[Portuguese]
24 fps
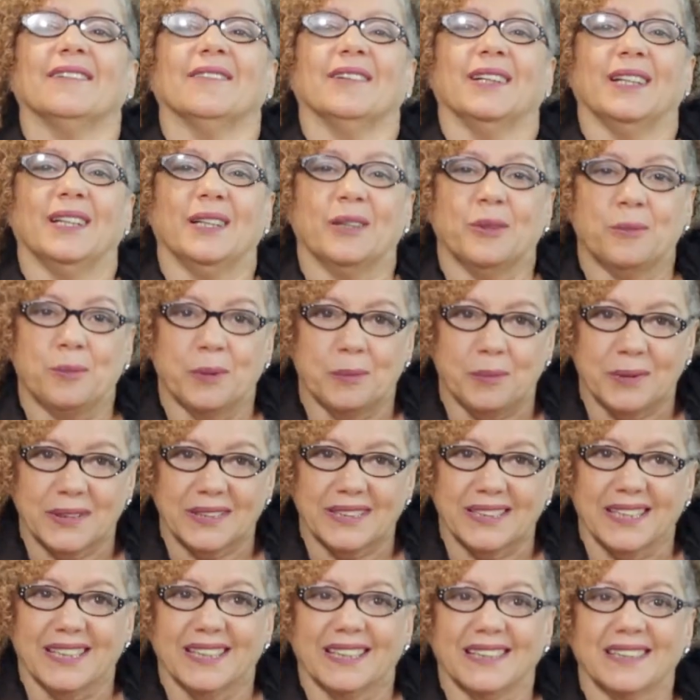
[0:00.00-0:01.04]
é? O
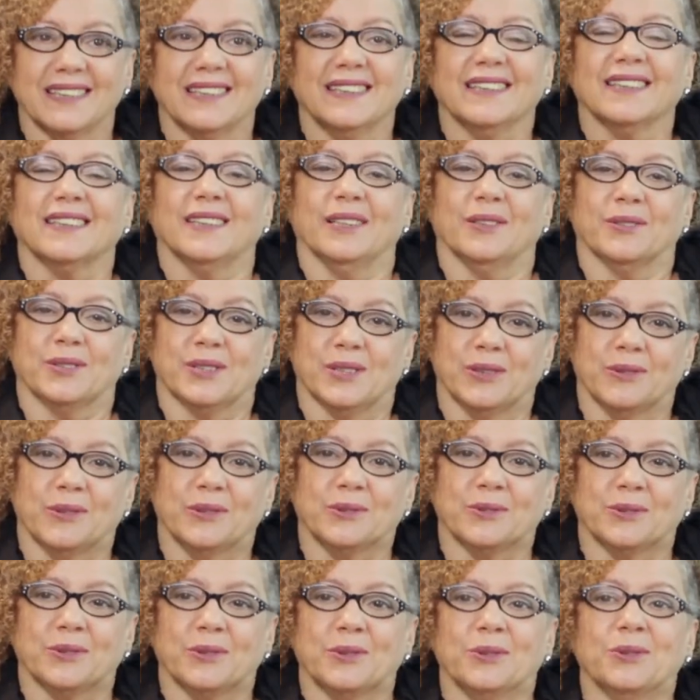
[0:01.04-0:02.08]
Tela, que é o seu
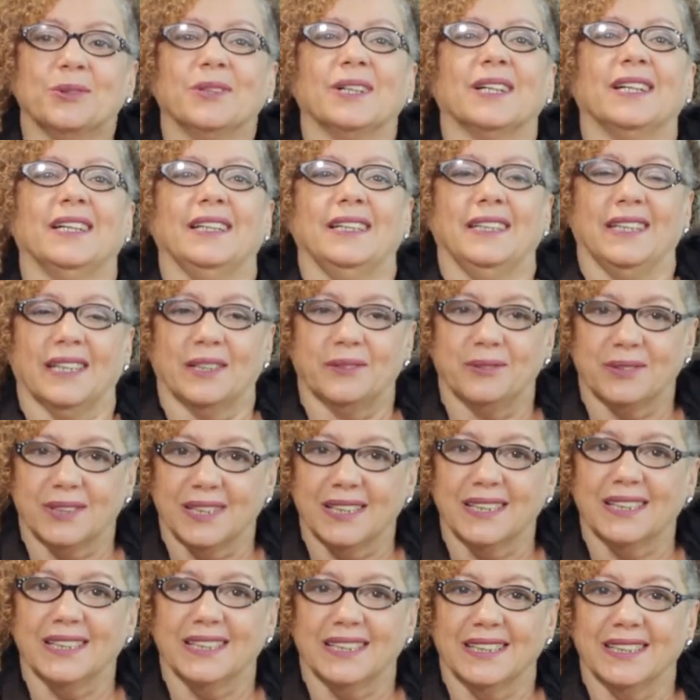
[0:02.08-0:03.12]
autor, ele era um
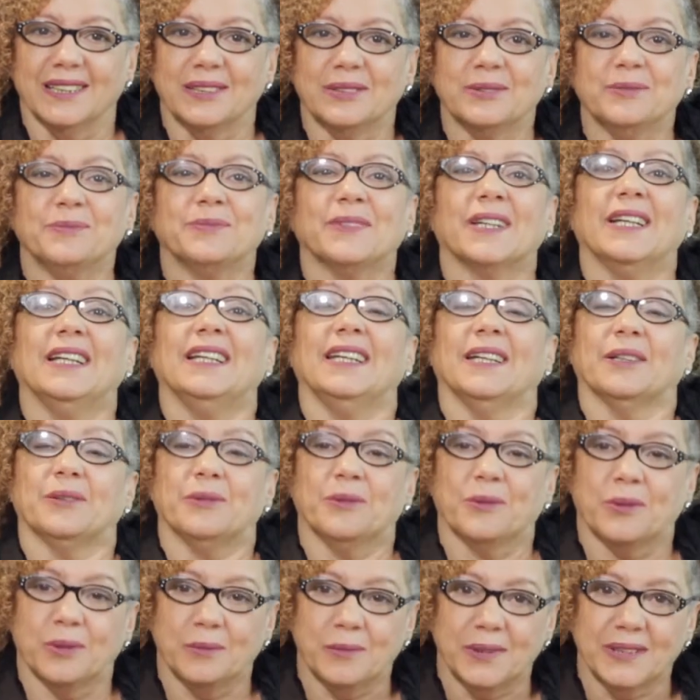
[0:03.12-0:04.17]
guerrilheiro, ele era
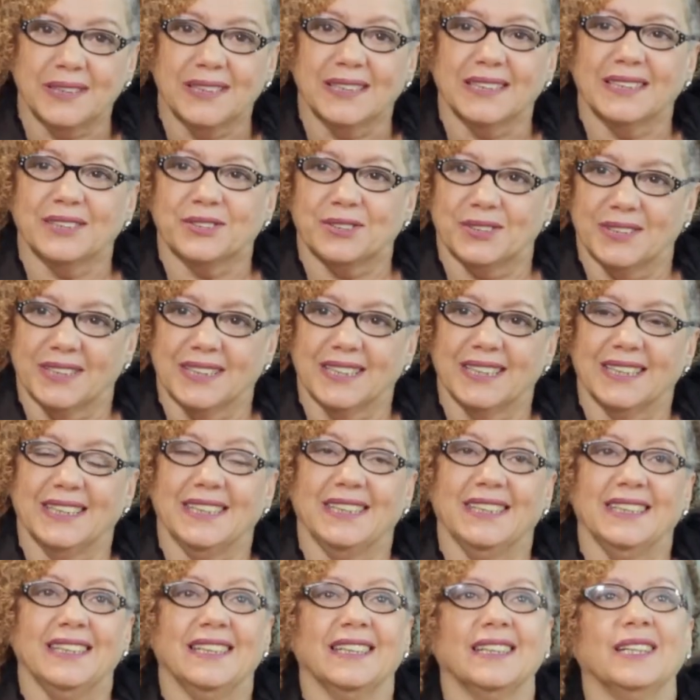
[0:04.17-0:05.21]
um comandante da
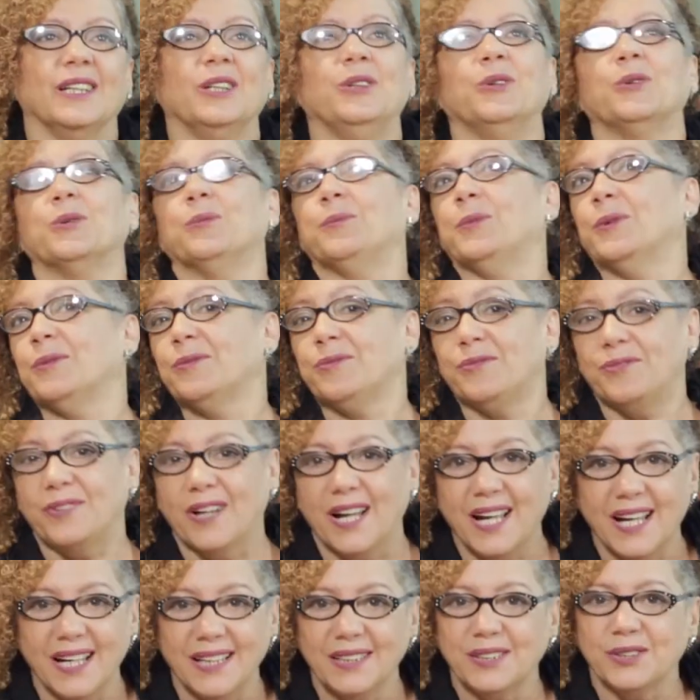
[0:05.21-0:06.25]
guerrilha, ele ocupou
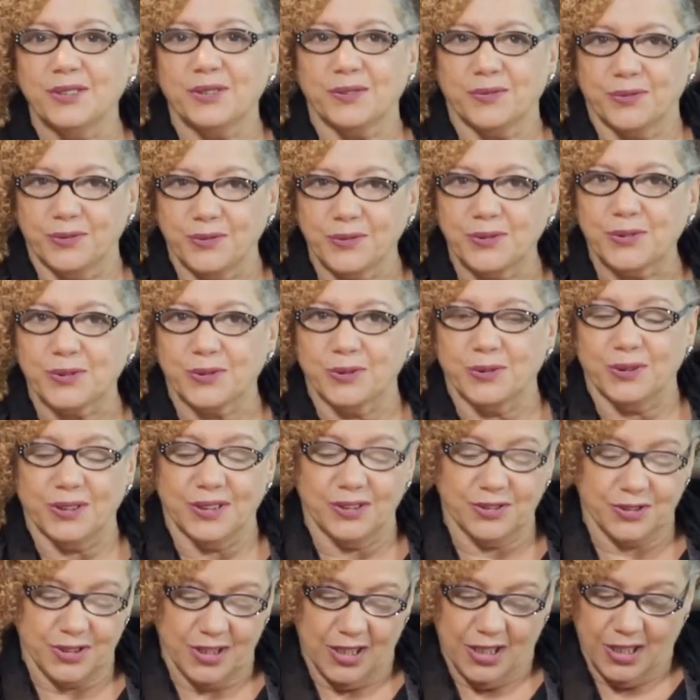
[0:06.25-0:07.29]
várias
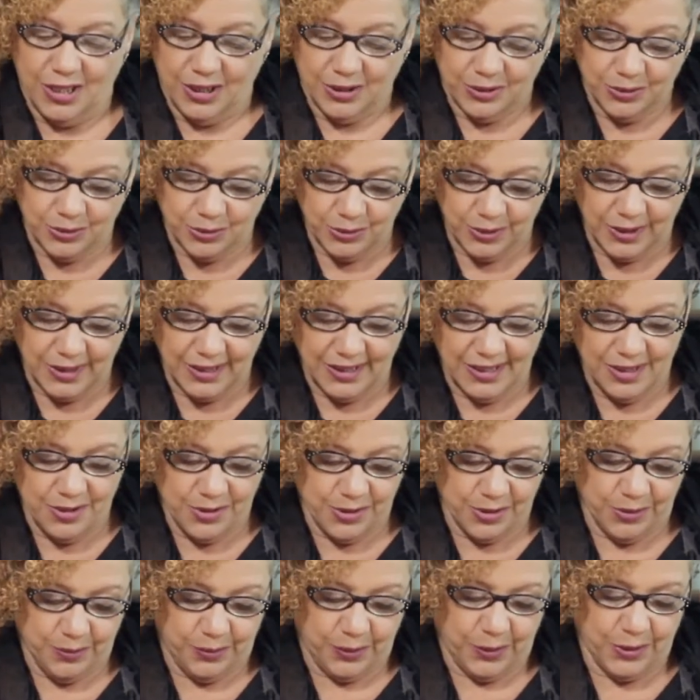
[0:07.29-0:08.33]
funções
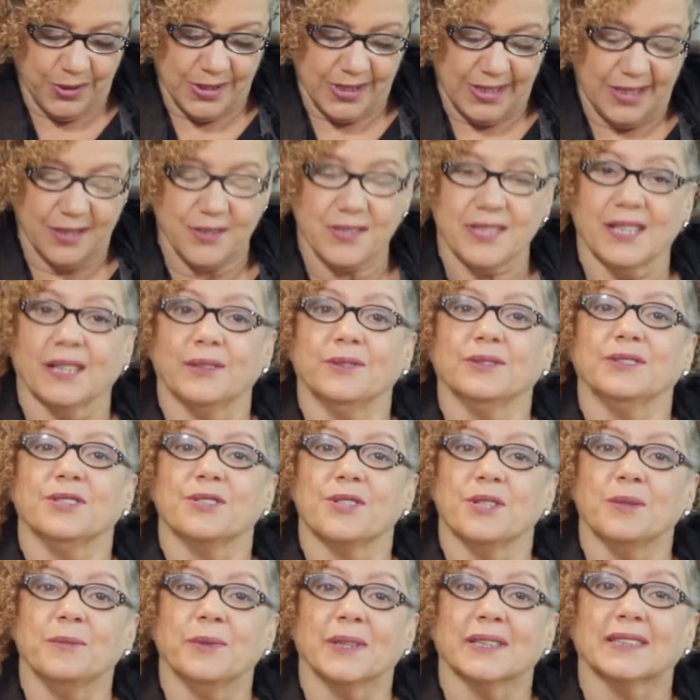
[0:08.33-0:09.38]
durante o processo da luta
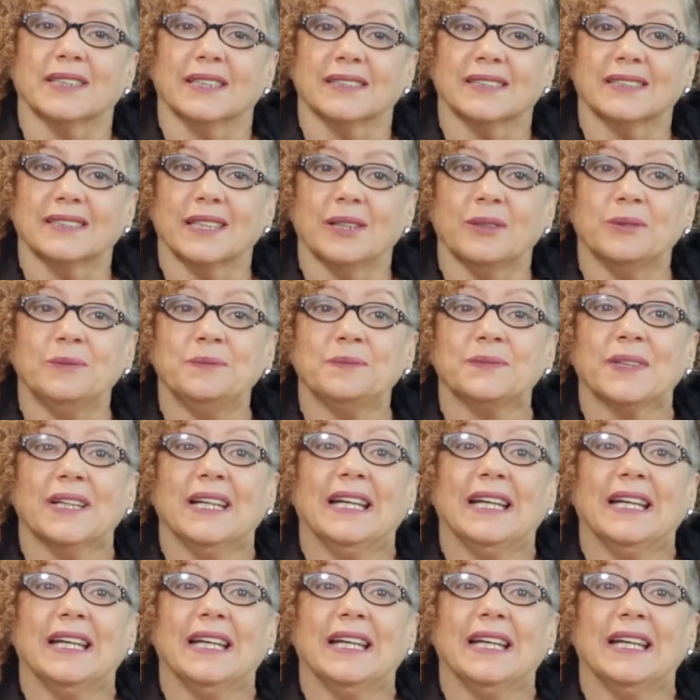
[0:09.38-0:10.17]
de libertação